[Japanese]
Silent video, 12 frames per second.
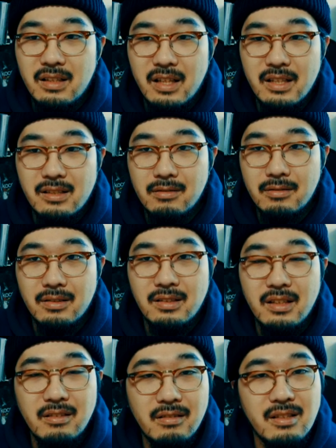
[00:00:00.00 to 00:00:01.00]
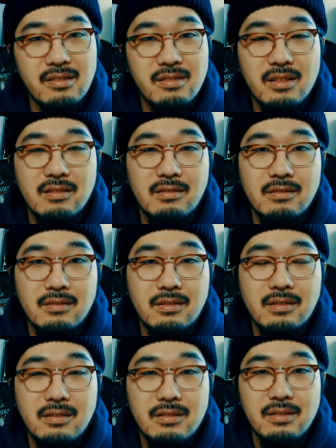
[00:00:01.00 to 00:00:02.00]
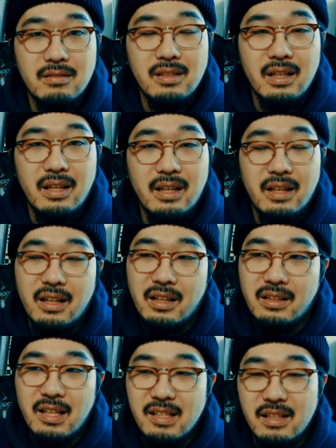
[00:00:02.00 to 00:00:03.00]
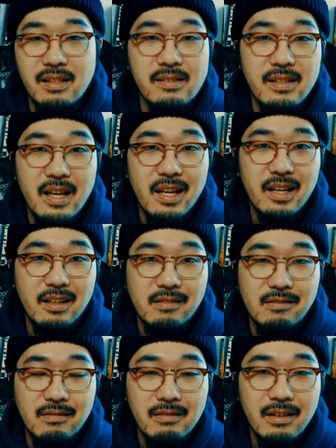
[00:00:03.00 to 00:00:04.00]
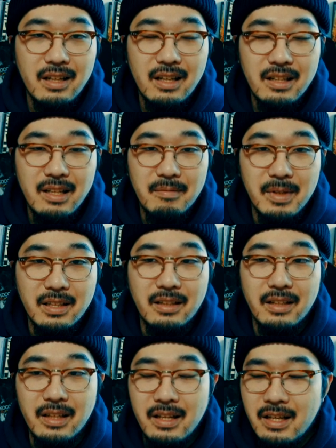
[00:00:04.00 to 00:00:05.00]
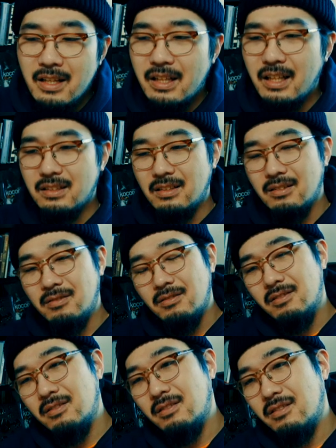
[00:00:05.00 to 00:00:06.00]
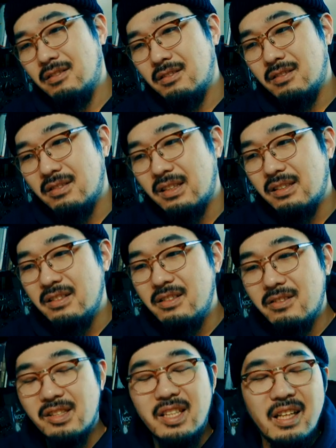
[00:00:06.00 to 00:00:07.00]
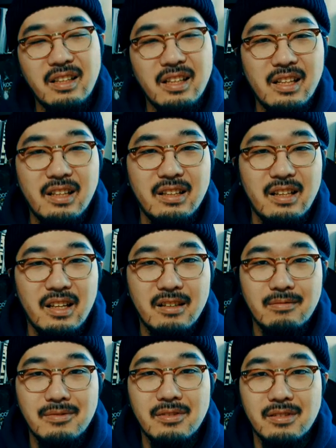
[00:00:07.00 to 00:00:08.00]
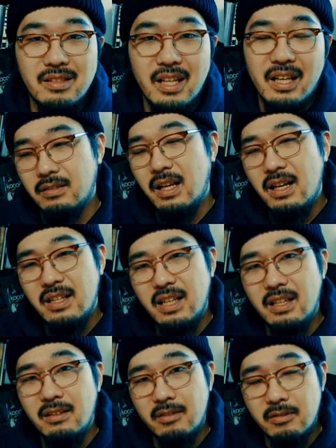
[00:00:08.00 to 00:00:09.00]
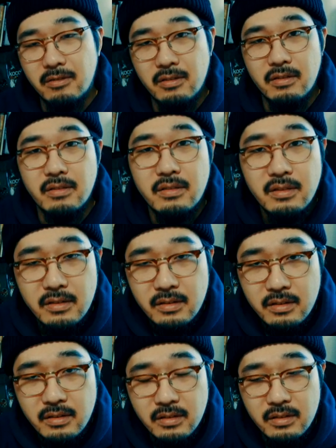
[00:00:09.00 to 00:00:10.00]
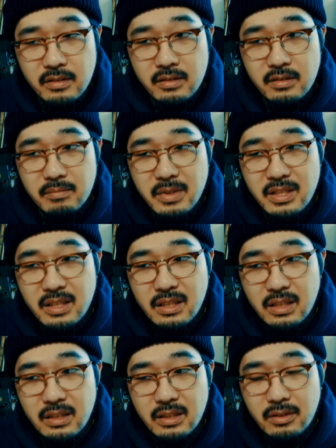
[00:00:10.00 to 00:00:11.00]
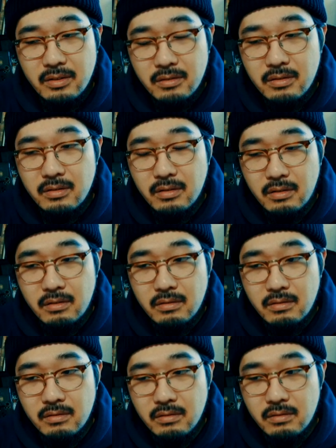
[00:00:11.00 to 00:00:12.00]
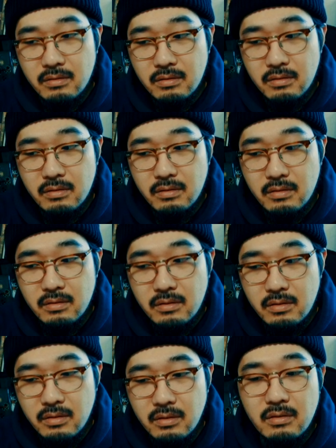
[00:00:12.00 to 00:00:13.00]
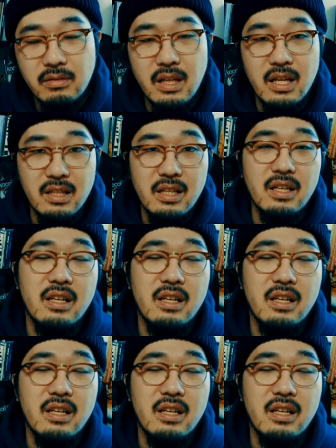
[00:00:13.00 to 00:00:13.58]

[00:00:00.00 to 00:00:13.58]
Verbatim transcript: えー、仕事してるのが主人公の女性。他者ですね。これがねまたねなんかその殺人の仕方がね面白いですね。ターゲットのうん身近な人のうん脳内に、